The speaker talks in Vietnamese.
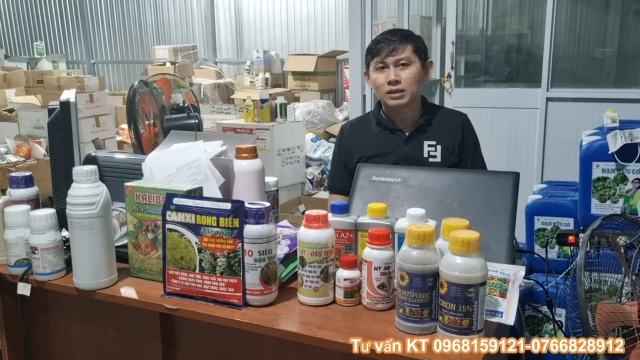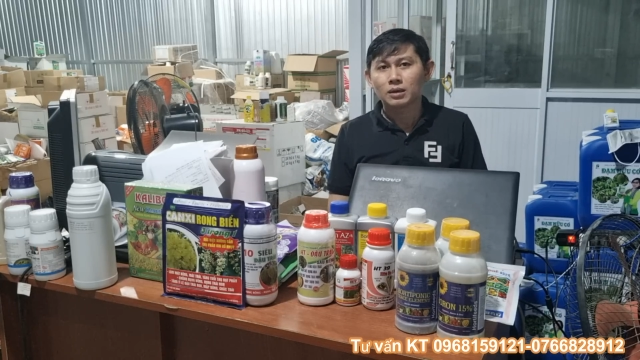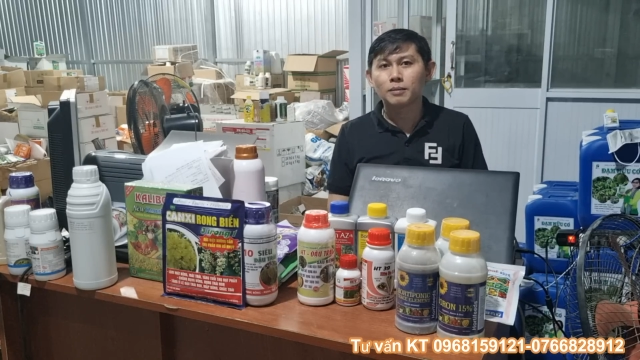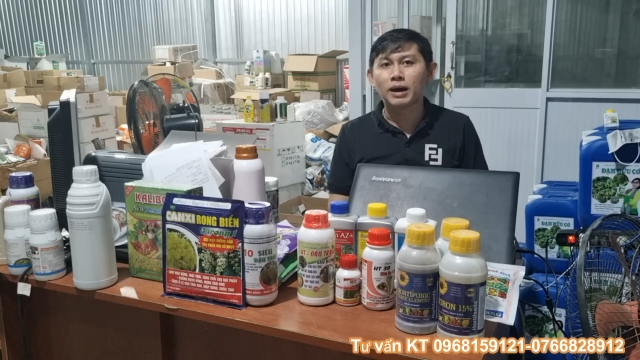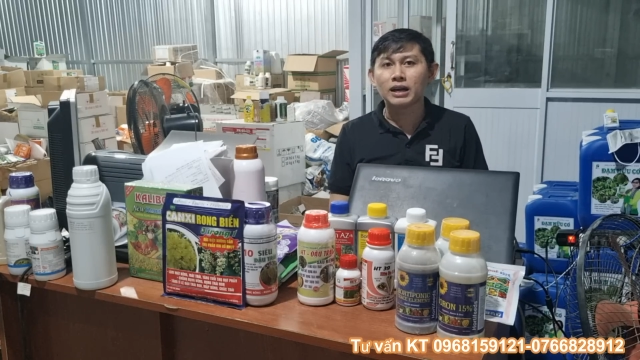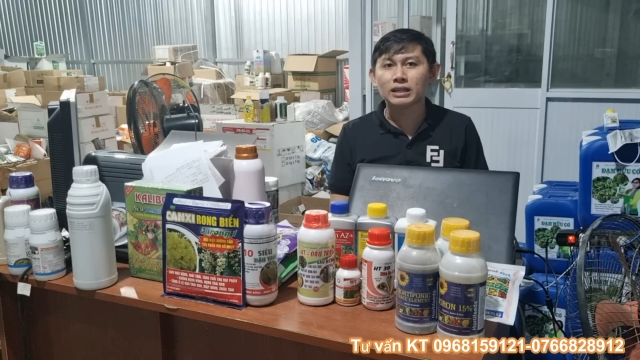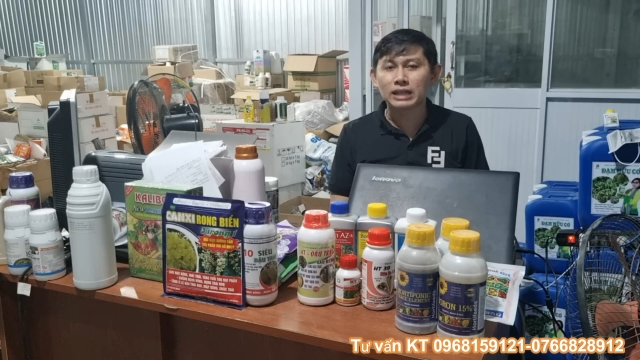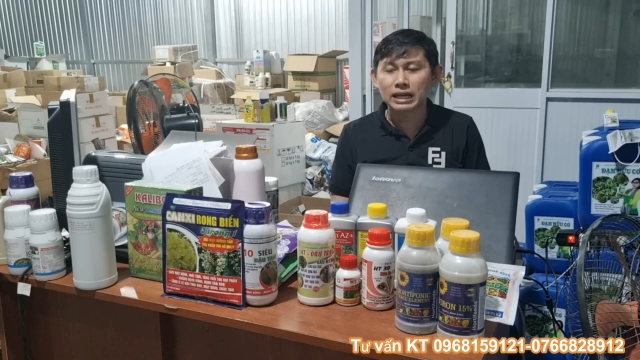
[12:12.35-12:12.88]

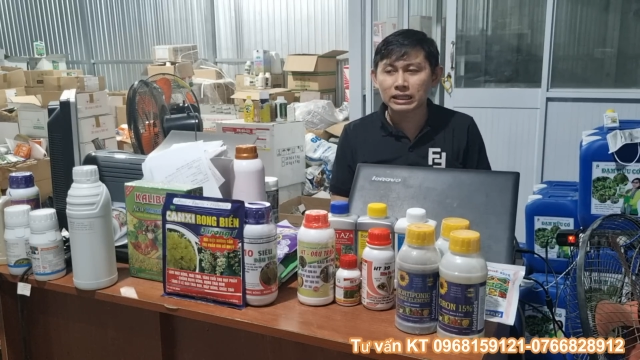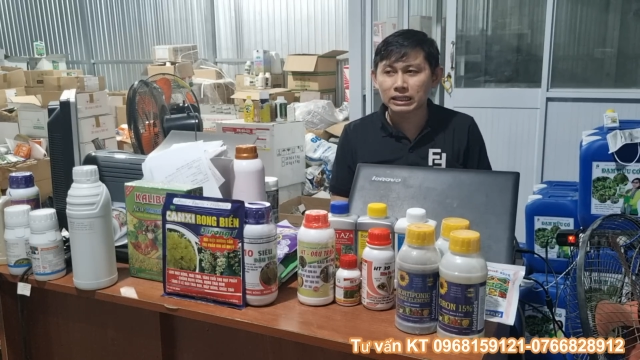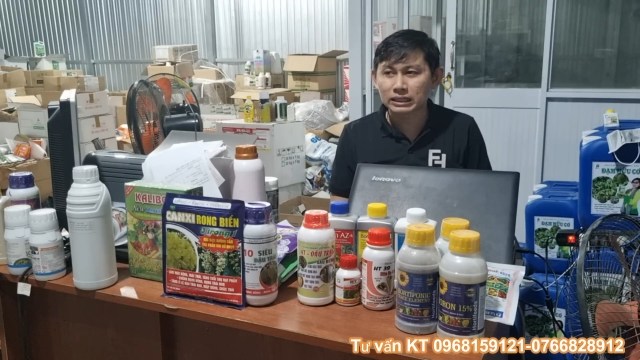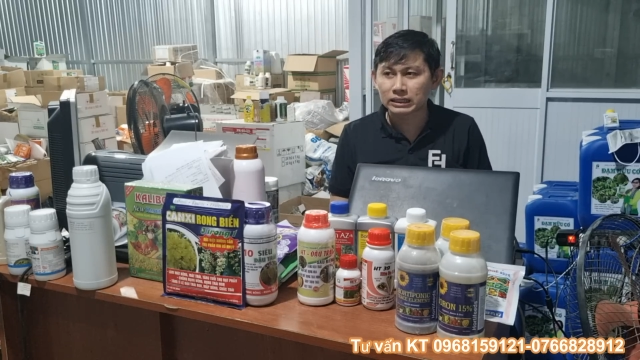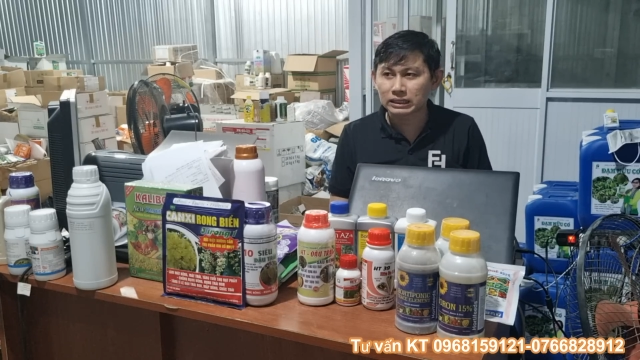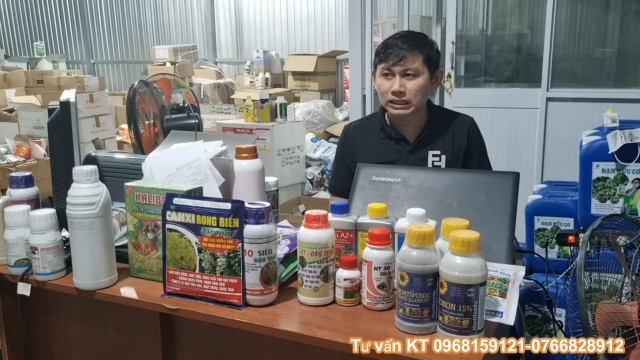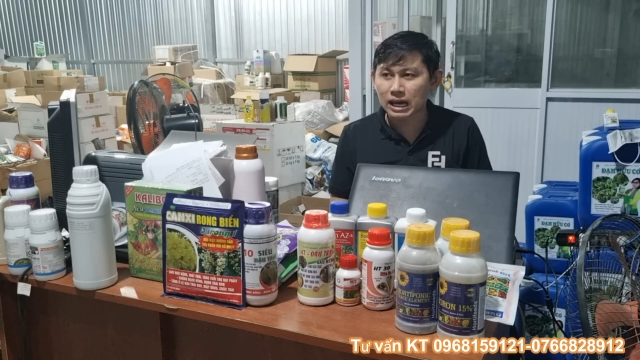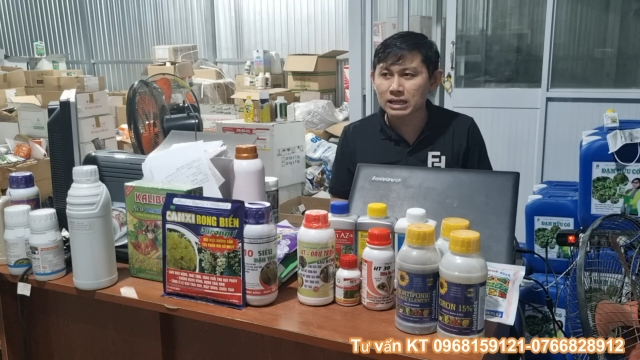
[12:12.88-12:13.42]
Thì bởi
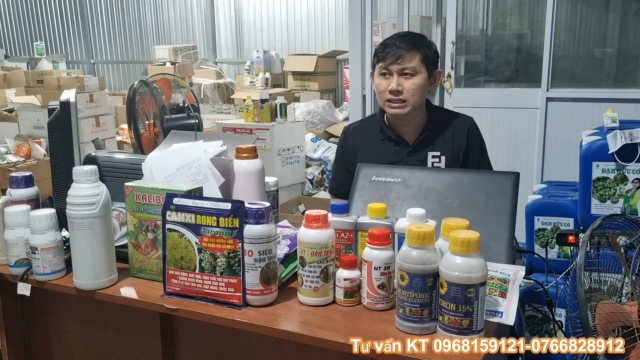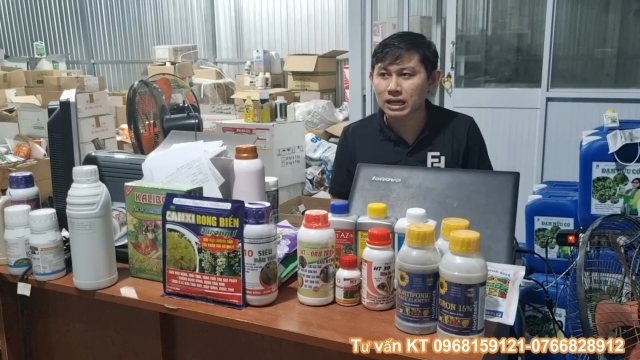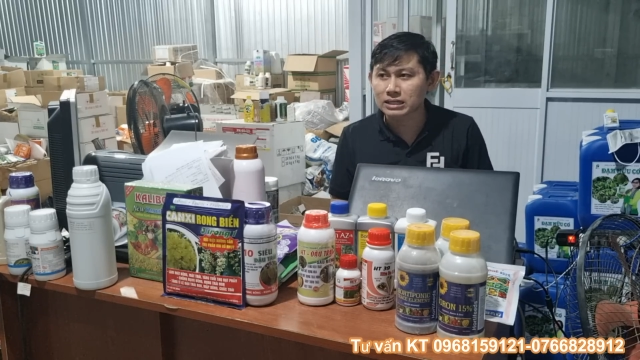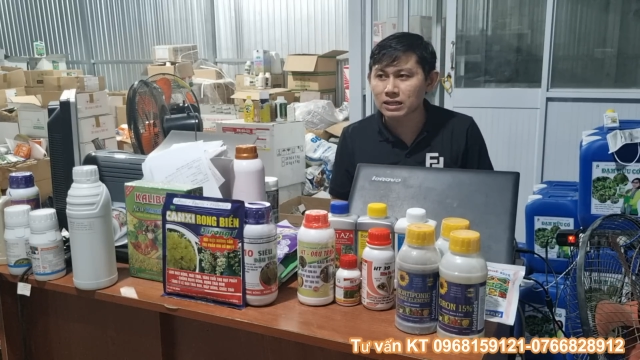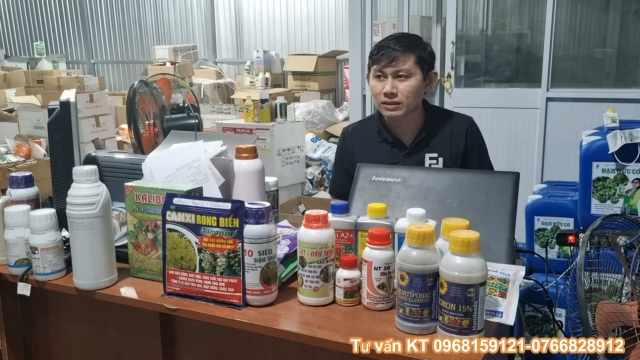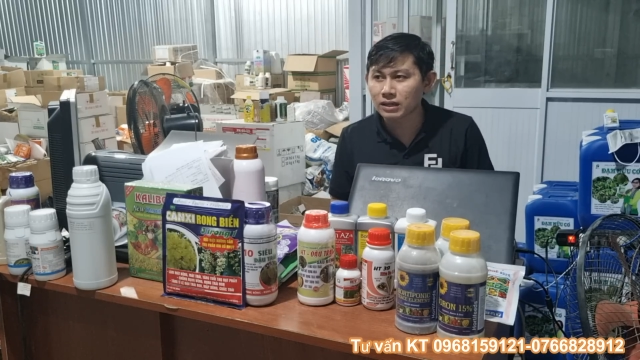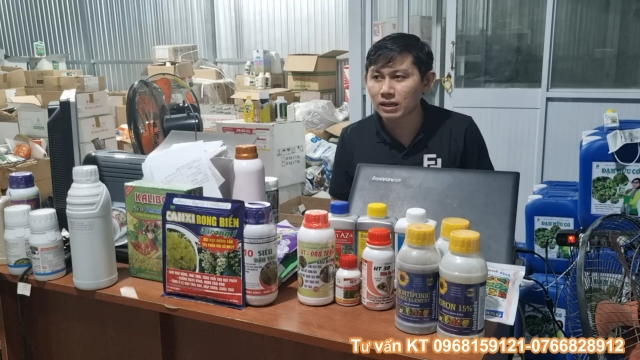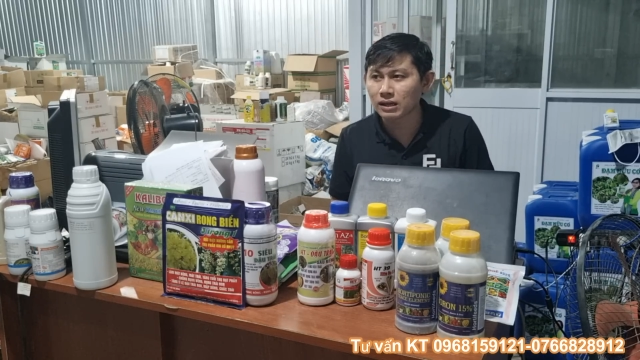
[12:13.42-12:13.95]

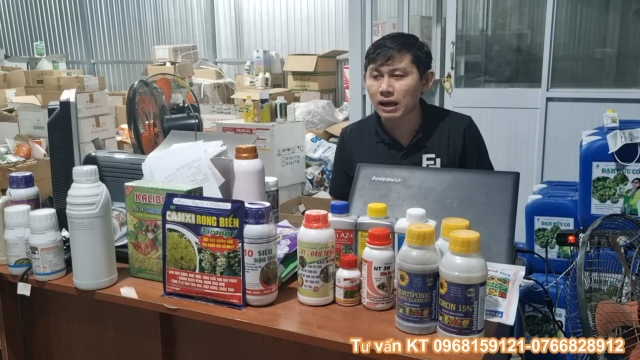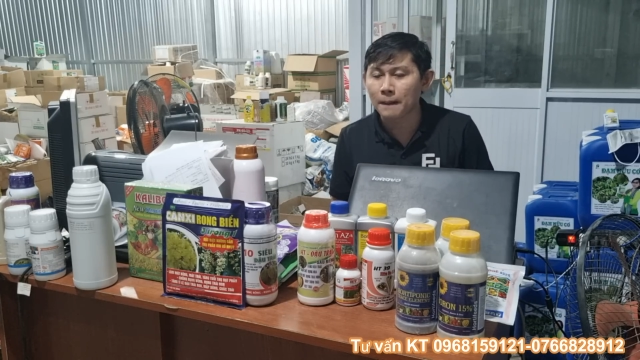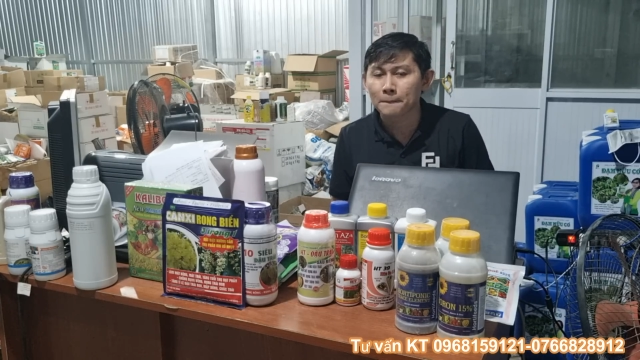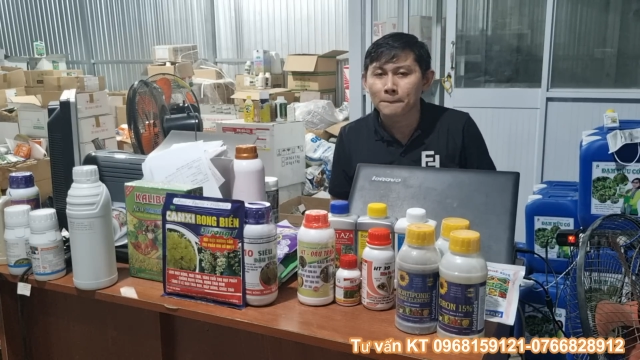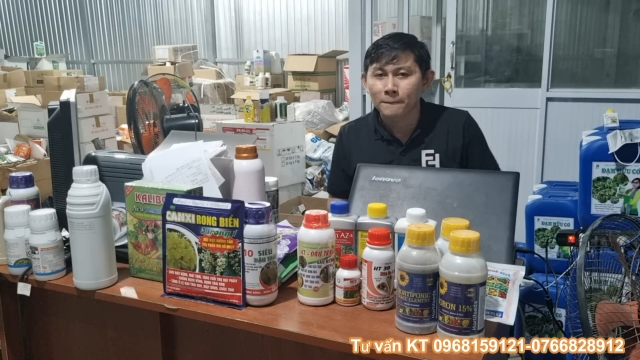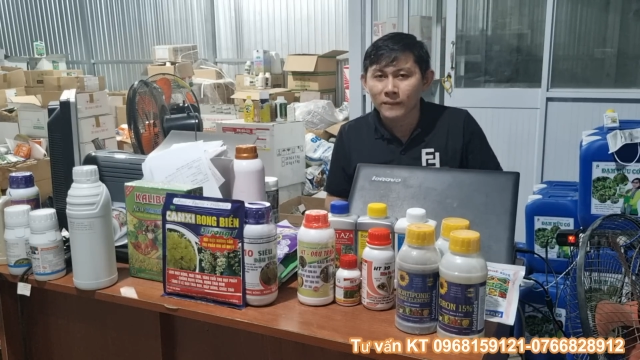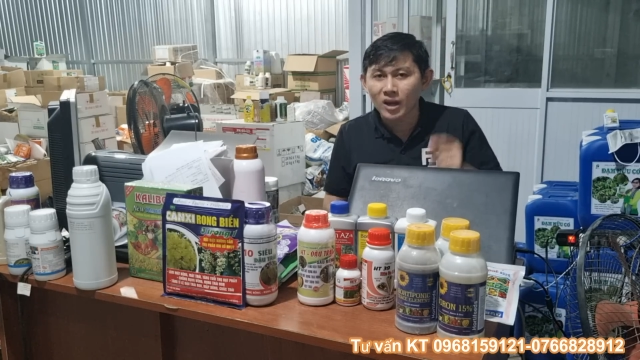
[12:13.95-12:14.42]
tại sao Thái nói là